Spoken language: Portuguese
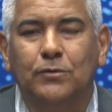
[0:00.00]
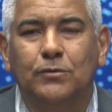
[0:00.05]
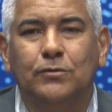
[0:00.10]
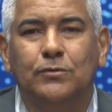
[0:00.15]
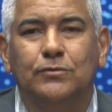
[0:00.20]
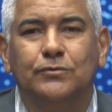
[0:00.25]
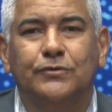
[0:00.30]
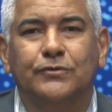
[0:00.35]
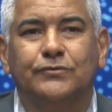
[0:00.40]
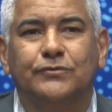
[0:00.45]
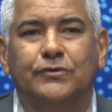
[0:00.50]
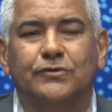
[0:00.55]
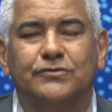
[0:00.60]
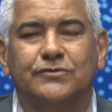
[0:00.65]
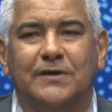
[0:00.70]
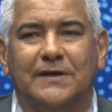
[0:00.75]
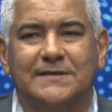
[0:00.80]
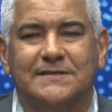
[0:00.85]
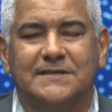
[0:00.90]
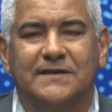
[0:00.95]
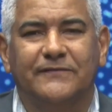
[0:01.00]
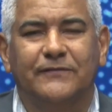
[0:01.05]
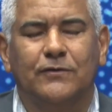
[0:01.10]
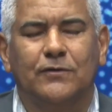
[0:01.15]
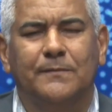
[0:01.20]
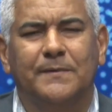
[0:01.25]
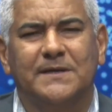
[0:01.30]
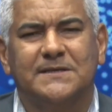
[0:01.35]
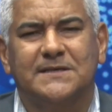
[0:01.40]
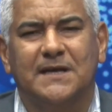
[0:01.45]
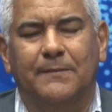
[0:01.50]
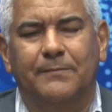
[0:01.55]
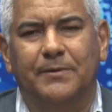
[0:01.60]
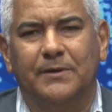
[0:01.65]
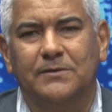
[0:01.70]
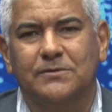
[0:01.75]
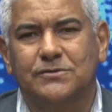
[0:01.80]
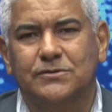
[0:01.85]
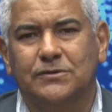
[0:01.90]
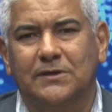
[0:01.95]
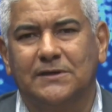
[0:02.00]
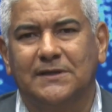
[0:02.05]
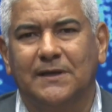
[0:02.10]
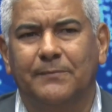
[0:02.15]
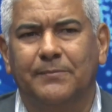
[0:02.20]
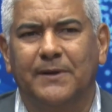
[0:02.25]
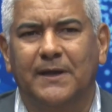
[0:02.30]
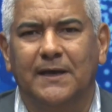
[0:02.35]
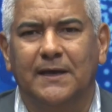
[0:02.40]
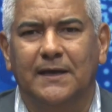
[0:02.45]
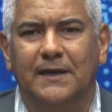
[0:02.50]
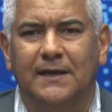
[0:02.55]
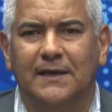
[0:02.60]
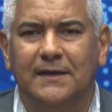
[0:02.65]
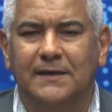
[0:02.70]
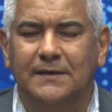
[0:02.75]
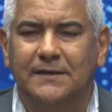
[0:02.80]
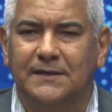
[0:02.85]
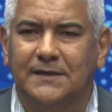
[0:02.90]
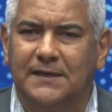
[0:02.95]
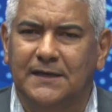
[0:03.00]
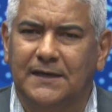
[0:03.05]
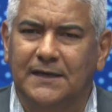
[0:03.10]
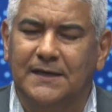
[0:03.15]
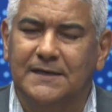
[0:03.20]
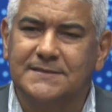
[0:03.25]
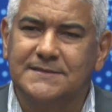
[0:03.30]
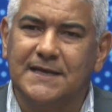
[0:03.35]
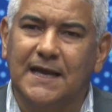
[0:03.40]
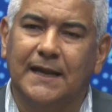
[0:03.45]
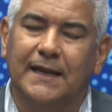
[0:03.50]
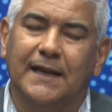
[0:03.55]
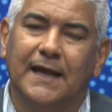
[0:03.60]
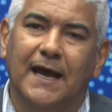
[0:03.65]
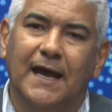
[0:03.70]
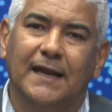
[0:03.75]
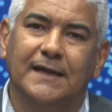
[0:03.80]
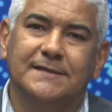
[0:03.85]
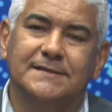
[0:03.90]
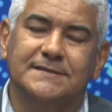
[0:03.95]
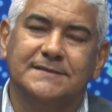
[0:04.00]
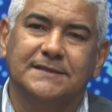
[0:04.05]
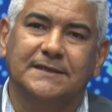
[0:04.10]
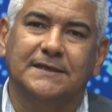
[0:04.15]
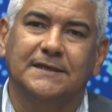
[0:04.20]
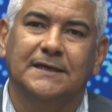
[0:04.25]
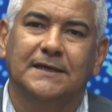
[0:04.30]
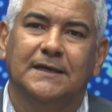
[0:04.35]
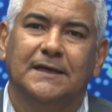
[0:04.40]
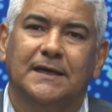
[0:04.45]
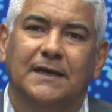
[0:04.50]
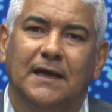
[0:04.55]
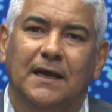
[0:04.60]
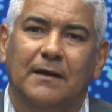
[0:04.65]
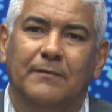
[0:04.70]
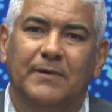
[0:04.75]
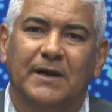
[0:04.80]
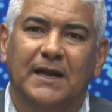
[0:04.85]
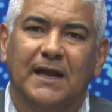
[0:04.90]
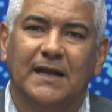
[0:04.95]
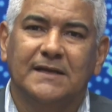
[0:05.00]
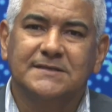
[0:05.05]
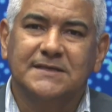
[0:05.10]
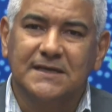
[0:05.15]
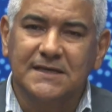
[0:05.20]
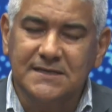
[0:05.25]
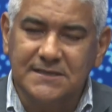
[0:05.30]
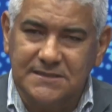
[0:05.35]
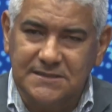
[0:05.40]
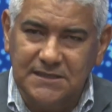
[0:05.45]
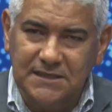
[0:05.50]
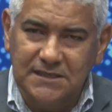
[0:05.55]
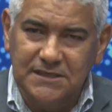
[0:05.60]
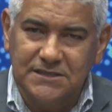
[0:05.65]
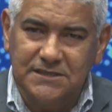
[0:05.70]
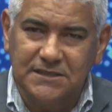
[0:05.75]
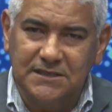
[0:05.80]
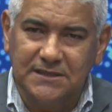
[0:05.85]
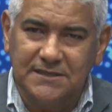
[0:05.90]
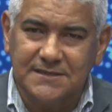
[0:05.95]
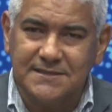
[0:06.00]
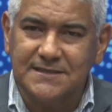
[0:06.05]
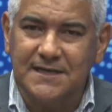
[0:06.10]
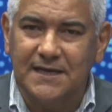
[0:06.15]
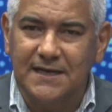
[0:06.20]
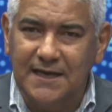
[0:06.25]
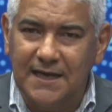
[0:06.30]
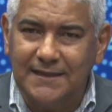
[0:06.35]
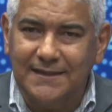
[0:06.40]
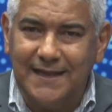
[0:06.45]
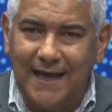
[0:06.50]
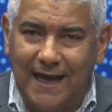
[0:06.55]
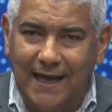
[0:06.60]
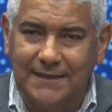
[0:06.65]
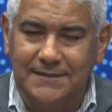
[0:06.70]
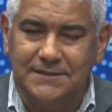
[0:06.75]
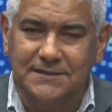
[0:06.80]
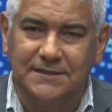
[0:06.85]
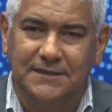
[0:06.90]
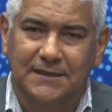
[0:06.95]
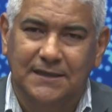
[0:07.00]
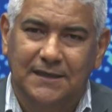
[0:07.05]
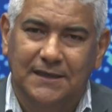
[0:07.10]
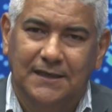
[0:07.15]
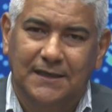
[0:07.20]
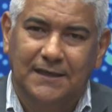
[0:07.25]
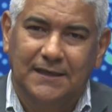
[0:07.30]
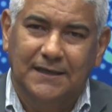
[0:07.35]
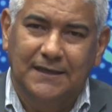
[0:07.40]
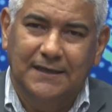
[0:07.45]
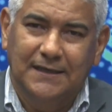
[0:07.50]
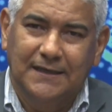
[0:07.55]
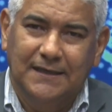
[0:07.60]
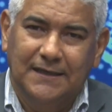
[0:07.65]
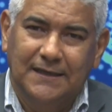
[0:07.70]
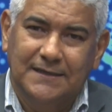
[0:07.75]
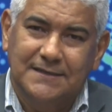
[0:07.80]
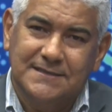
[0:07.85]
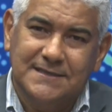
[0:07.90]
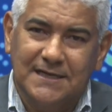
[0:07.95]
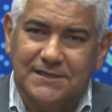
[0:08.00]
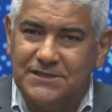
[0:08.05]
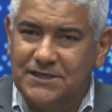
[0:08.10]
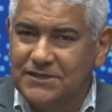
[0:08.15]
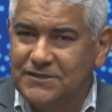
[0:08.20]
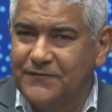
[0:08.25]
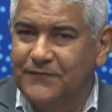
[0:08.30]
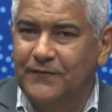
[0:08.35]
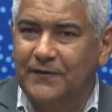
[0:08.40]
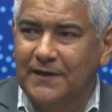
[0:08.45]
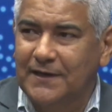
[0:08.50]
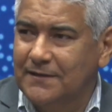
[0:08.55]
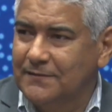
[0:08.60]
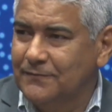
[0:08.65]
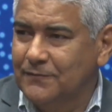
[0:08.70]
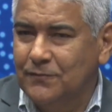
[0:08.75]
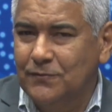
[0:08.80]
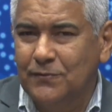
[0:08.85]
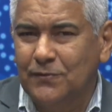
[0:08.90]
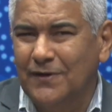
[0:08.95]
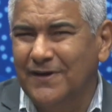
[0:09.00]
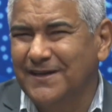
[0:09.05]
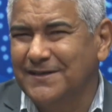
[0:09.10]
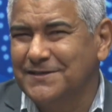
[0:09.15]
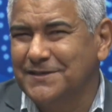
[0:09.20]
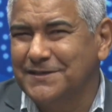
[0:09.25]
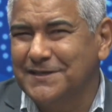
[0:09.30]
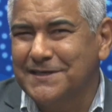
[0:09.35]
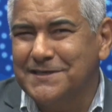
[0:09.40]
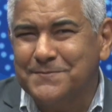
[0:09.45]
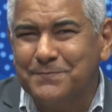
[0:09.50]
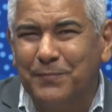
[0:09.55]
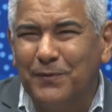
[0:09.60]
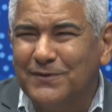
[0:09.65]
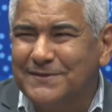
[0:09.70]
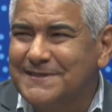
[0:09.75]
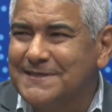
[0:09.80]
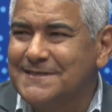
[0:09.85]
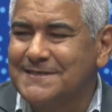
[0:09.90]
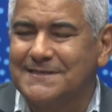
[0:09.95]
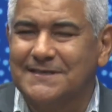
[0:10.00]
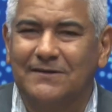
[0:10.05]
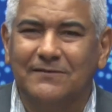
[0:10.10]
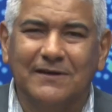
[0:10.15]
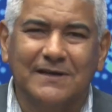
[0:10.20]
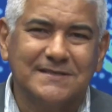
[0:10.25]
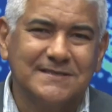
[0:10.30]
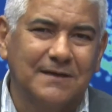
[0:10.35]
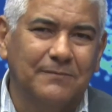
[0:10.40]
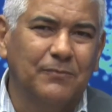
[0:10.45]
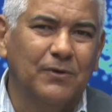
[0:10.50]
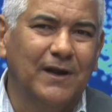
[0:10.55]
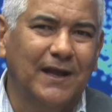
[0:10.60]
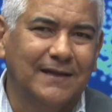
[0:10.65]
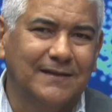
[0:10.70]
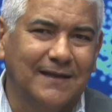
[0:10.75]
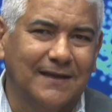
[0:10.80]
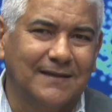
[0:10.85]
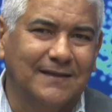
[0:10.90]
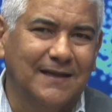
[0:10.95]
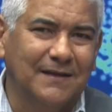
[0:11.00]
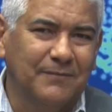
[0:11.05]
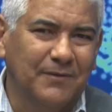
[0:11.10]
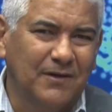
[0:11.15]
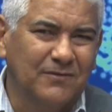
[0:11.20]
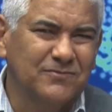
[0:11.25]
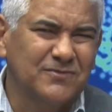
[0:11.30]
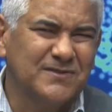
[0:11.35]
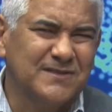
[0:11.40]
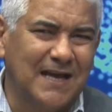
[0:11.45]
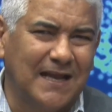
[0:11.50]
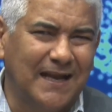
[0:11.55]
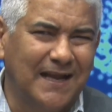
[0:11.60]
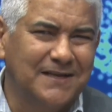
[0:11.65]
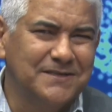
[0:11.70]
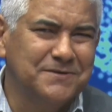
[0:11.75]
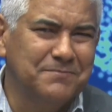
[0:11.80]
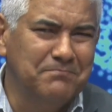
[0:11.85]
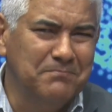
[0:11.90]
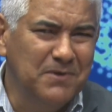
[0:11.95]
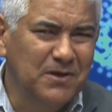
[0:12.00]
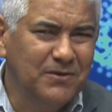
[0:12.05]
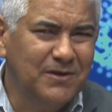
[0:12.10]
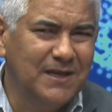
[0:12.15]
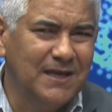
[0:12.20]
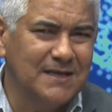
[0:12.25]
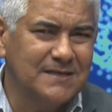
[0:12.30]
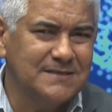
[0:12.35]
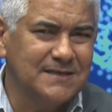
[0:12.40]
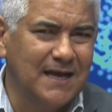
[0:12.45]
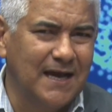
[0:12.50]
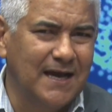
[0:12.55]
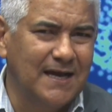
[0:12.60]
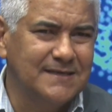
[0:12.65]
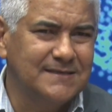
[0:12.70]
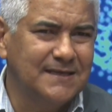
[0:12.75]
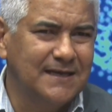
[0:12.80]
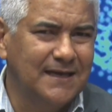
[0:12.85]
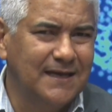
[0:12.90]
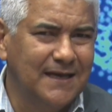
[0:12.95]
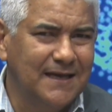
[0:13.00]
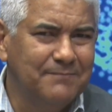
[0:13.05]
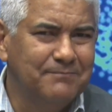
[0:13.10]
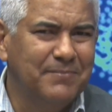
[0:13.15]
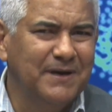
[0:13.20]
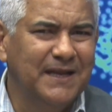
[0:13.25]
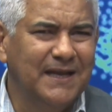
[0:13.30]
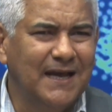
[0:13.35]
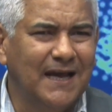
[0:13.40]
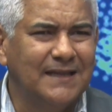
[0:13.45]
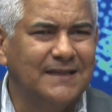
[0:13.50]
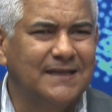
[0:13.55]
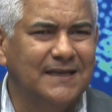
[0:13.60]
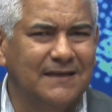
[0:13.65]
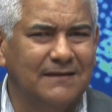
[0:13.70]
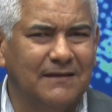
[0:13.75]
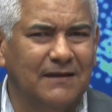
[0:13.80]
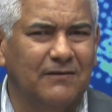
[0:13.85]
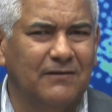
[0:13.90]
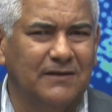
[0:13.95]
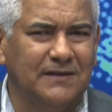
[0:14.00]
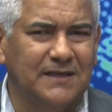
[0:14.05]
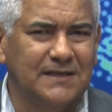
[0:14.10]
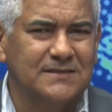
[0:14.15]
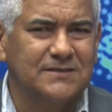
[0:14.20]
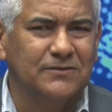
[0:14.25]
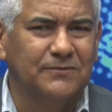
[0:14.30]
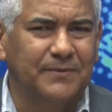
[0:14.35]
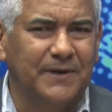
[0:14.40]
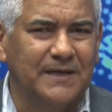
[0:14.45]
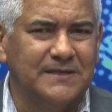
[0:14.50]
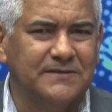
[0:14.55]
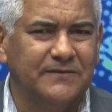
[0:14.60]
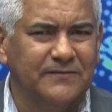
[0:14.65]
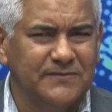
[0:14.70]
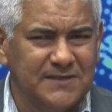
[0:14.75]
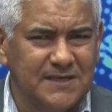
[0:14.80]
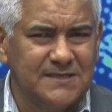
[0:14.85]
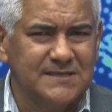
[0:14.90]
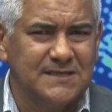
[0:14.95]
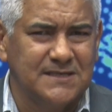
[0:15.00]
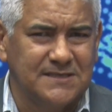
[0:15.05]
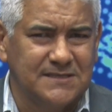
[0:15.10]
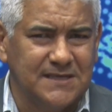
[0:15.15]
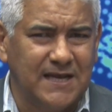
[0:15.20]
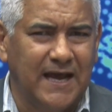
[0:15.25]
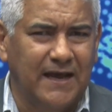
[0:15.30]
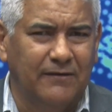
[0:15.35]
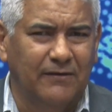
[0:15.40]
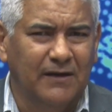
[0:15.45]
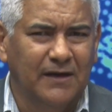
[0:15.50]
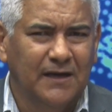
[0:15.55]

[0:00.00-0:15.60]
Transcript: O doutor Joacir, vou começar pelo senhor, até porque é, essa análise é uma análise que exige seriedade. Se a gente for. Na... Olha, gente, a exposição que essa mulher está tendo por causa de um salário de R$ 1.500 é, é brincadeira um negócio desse no Brasil. Não ser sincero.